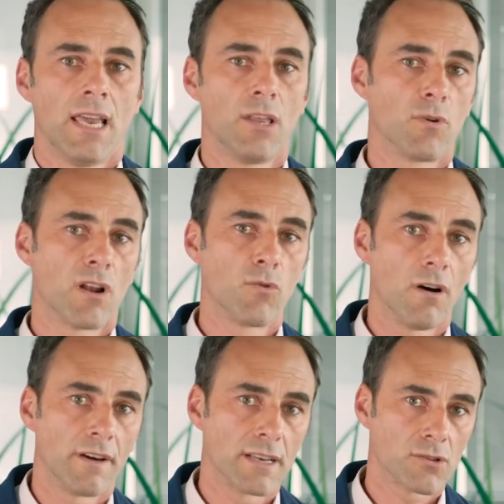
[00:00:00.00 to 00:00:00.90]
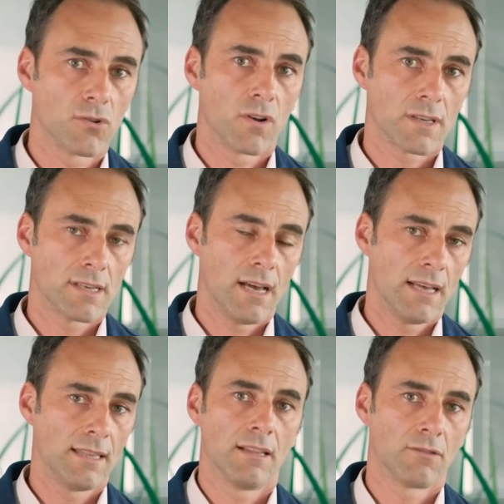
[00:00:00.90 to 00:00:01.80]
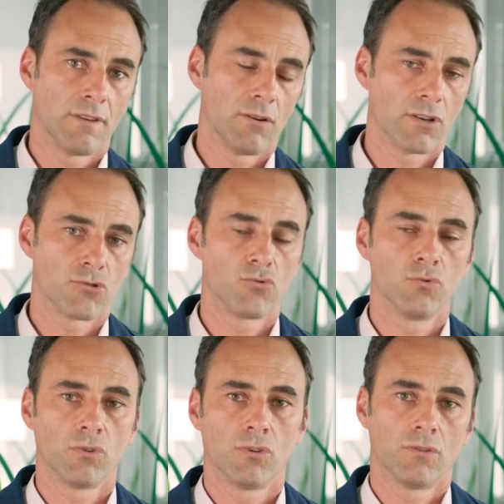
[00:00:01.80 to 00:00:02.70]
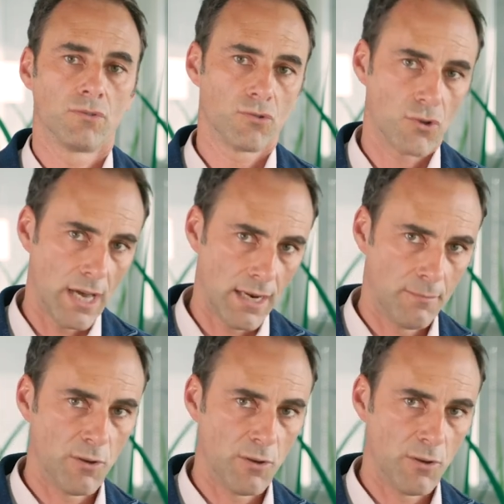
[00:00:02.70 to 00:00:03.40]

in una nuova risorsa ad alto valore aggiunto, cioè le